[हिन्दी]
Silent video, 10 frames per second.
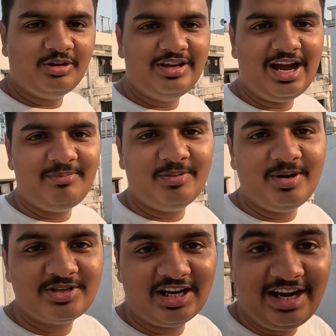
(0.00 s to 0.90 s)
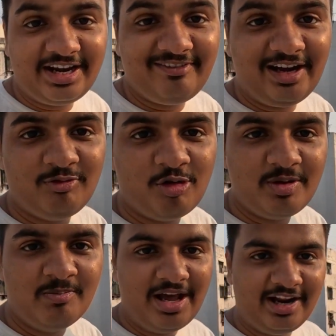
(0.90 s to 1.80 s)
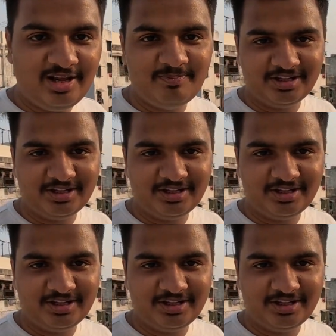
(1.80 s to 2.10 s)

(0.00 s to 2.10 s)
तो यहाँ पे अभी हम चगाने वाले वो भी बरेली